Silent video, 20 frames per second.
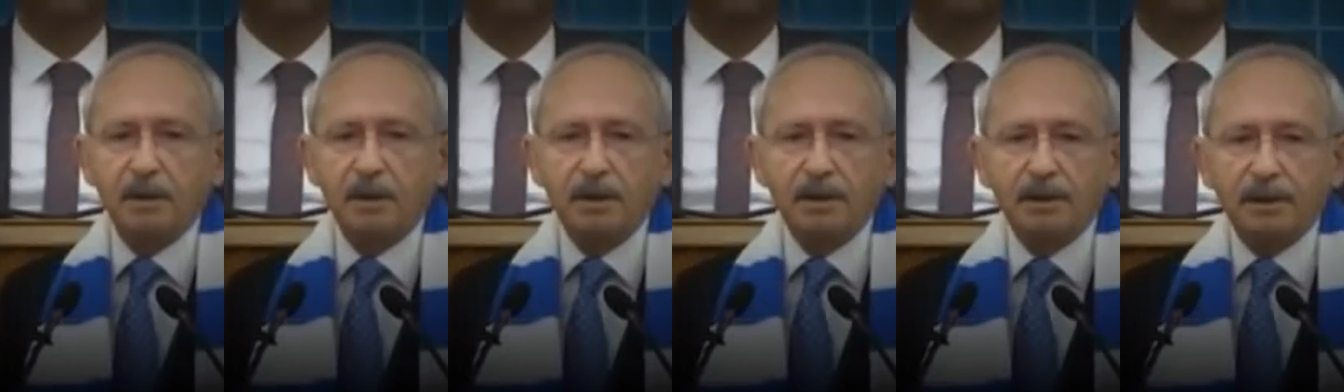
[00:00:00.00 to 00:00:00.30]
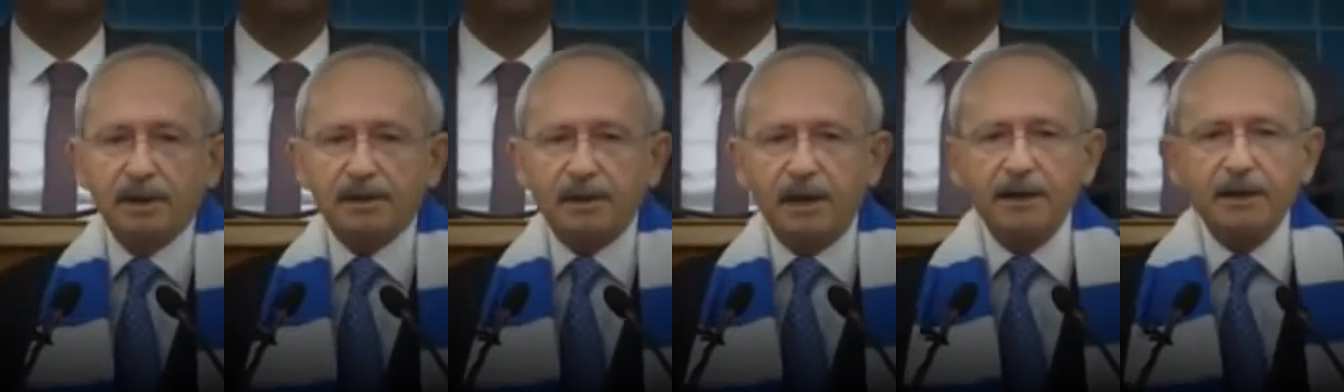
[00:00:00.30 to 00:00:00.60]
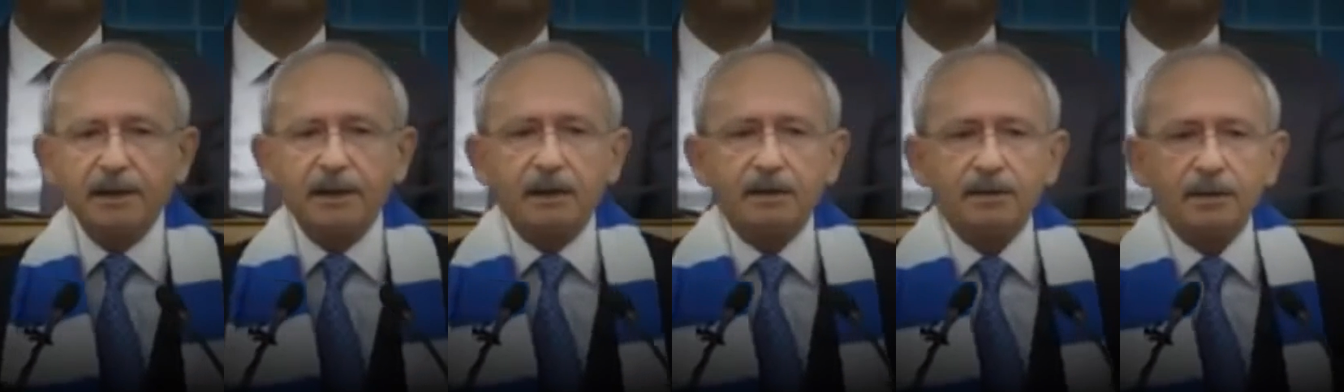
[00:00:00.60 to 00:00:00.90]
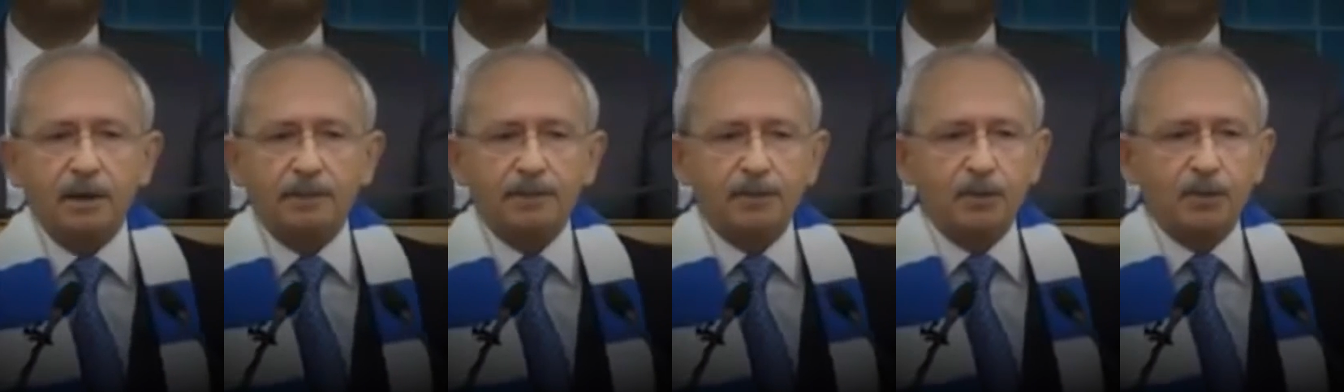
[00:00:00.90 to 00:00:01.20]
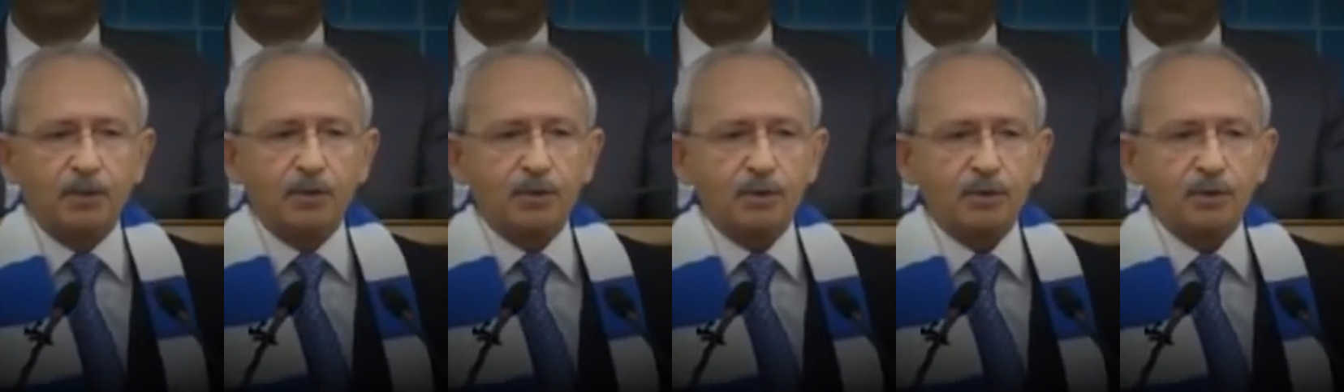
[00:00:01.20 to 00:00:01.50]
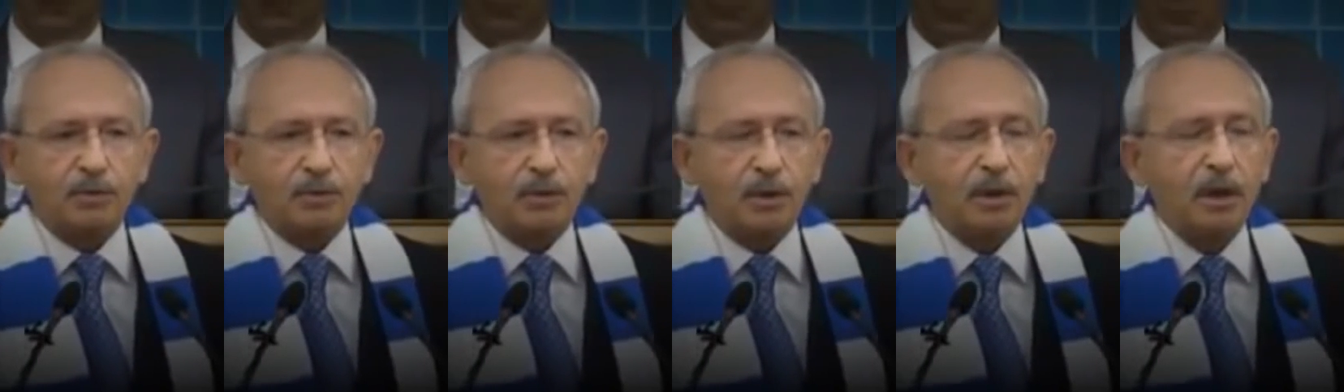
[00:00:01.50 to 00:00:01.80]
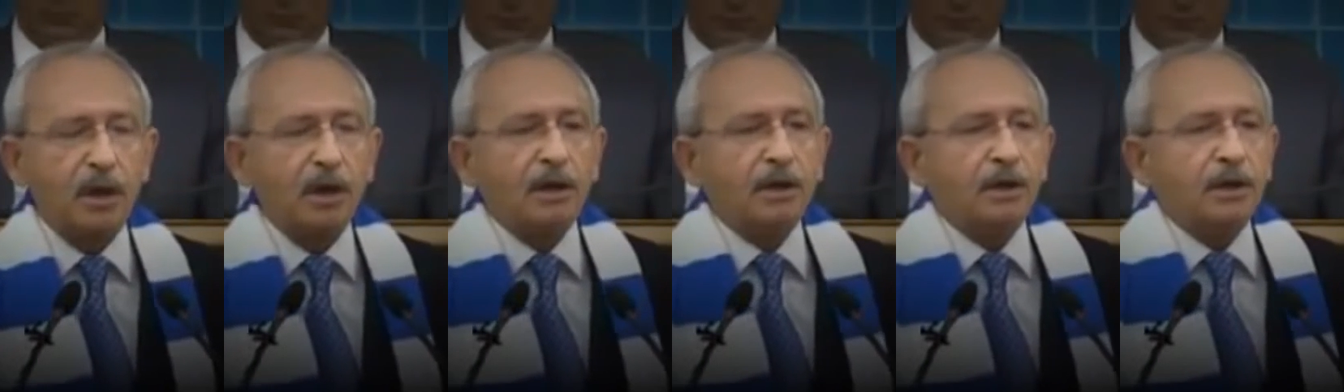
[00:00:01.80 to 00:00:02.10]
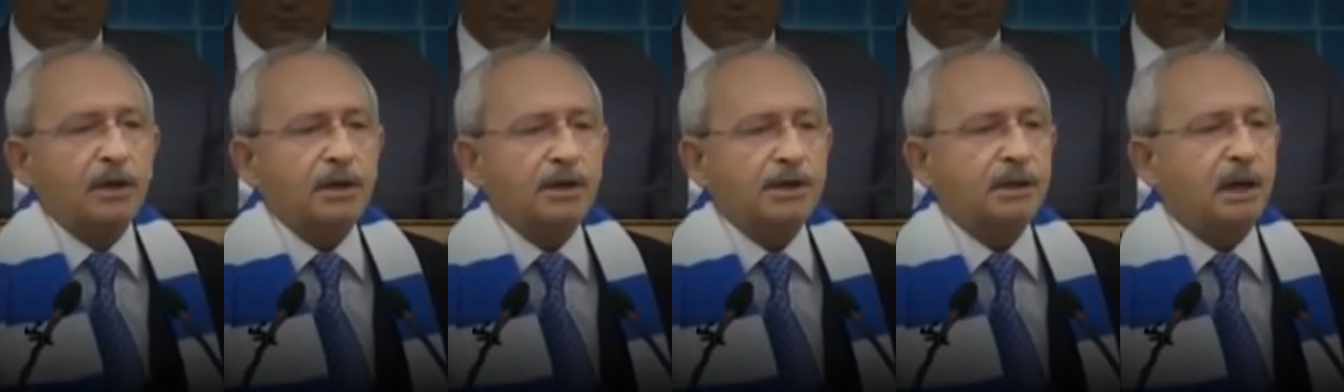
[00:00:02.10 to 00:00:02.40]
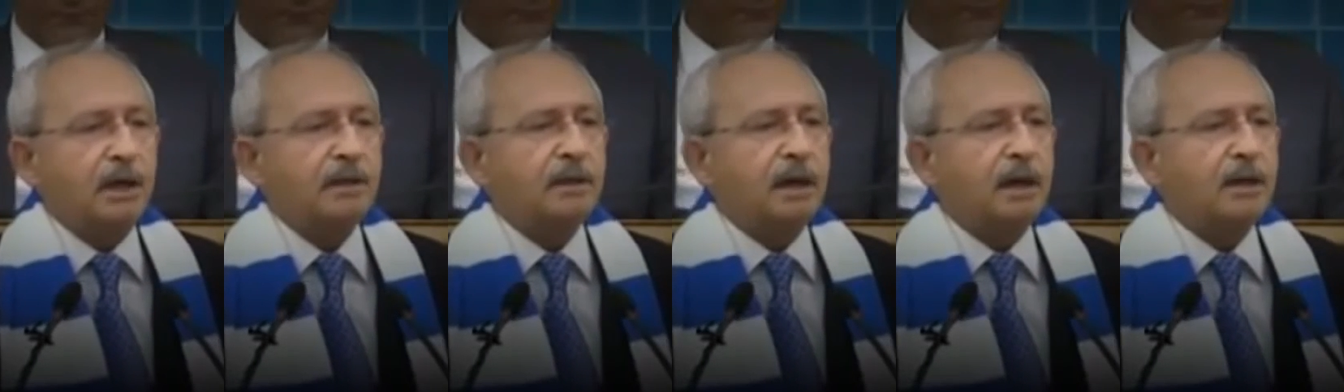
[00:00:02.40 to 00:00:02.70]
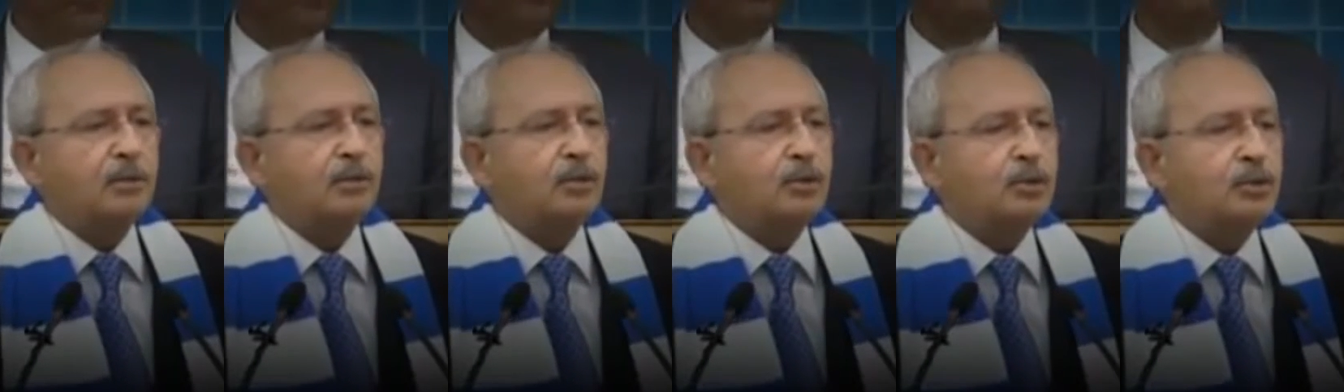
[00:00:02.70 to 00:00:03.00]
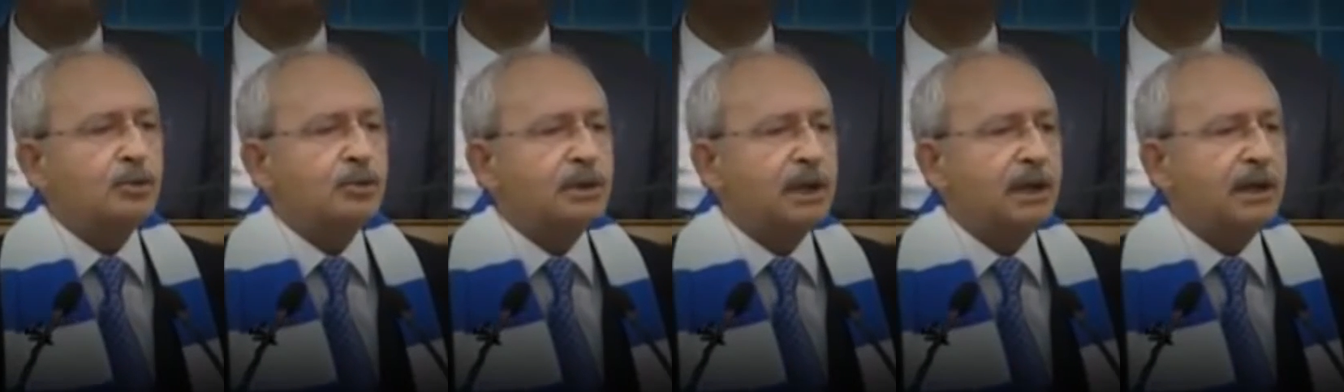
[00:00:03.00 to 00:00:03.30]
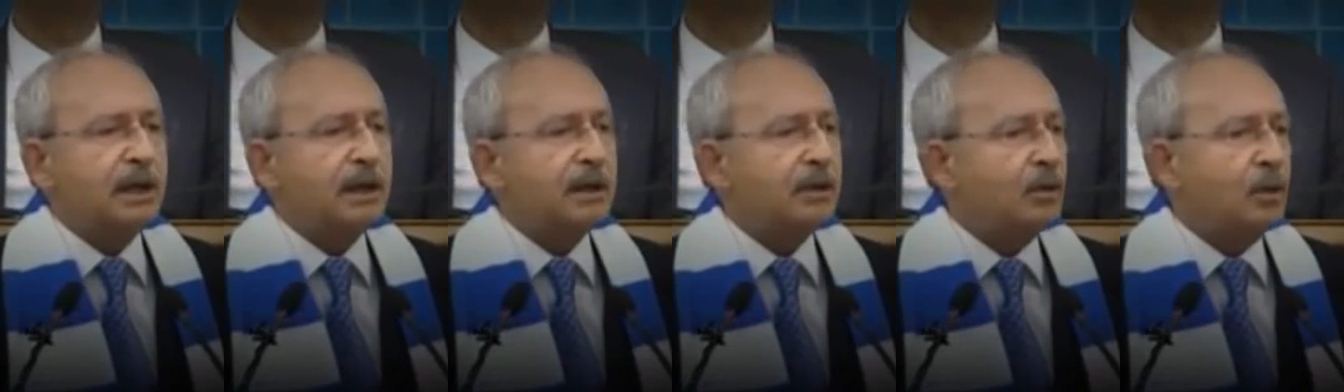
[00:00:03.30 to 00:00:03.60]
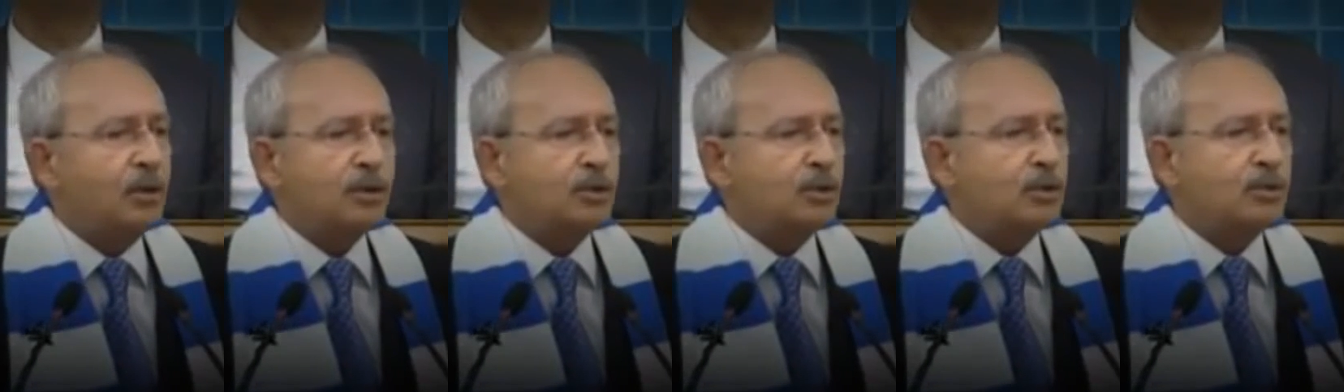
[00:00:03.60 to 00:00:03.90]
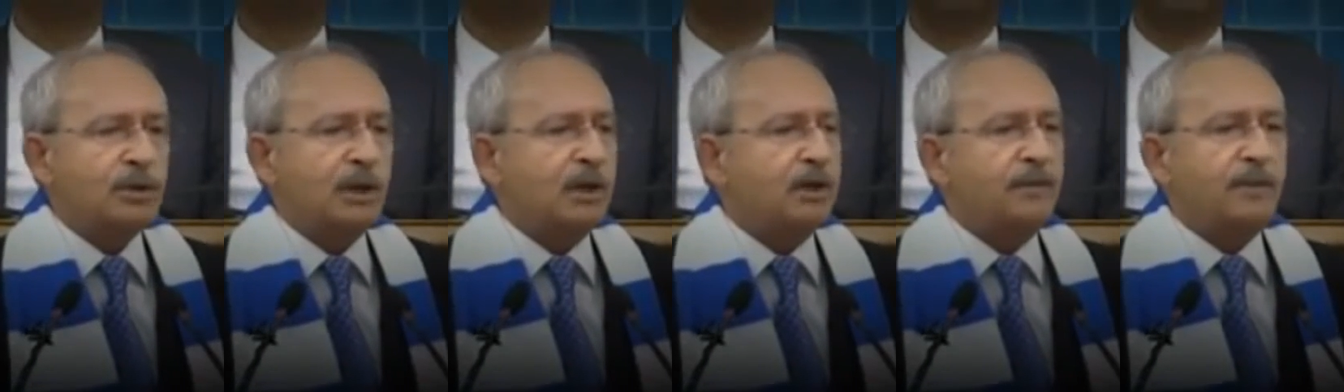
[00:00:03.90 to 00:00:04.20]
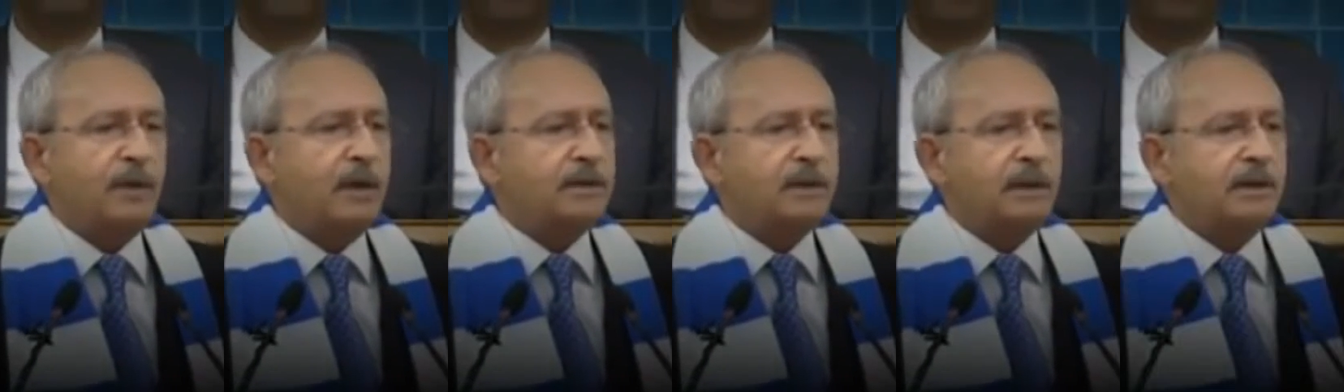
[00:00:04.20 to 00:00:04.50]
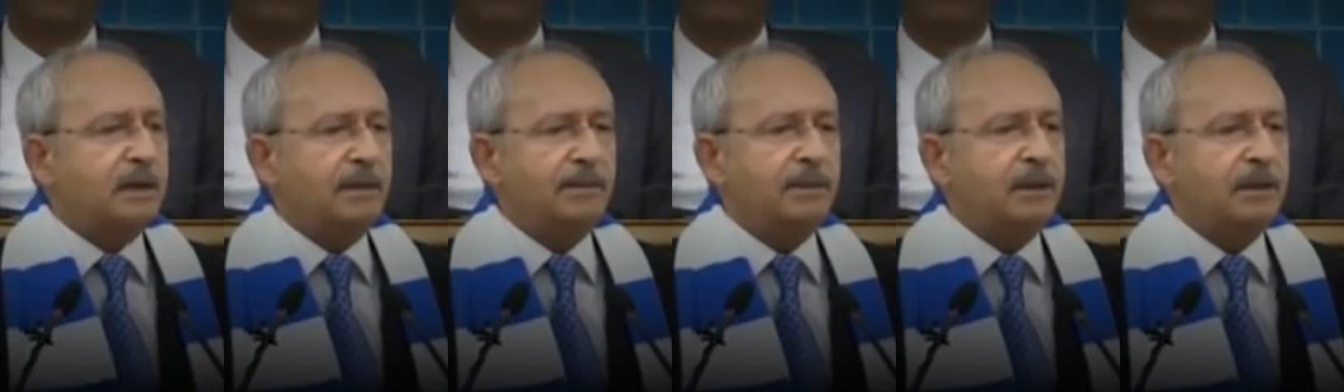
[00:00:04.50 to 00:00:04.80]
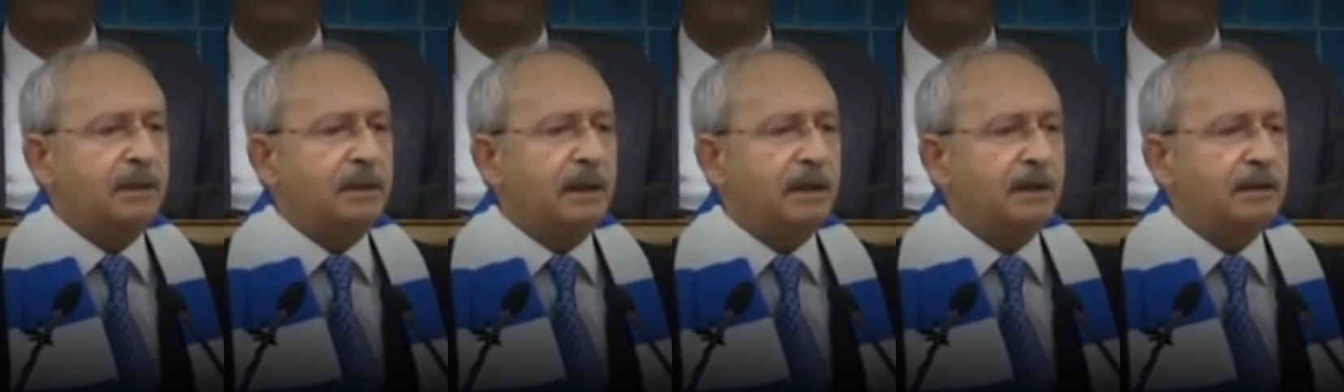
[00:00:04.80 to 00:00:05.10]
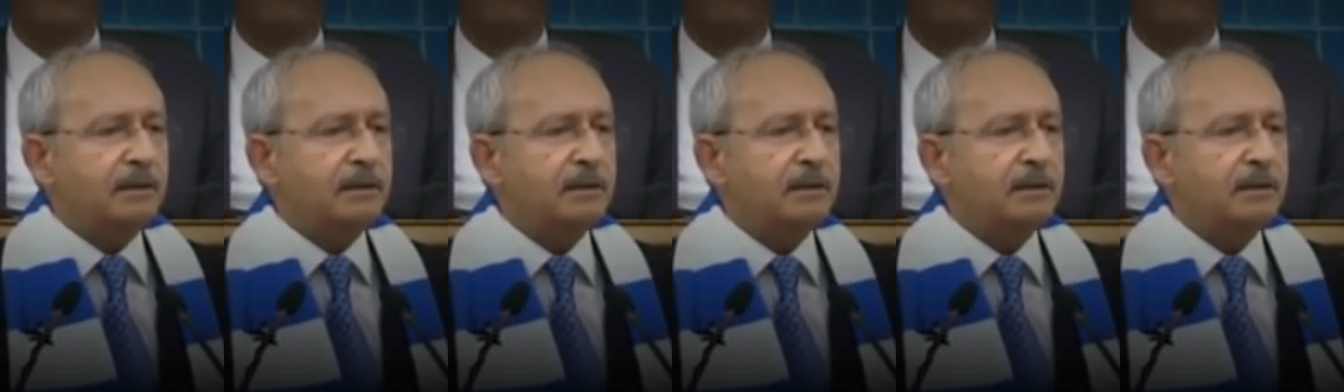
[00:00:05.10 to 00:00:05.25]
Neden yapıyorsunuz bunu? İnsanları düşüncelerini özgürce ifade edebilirler.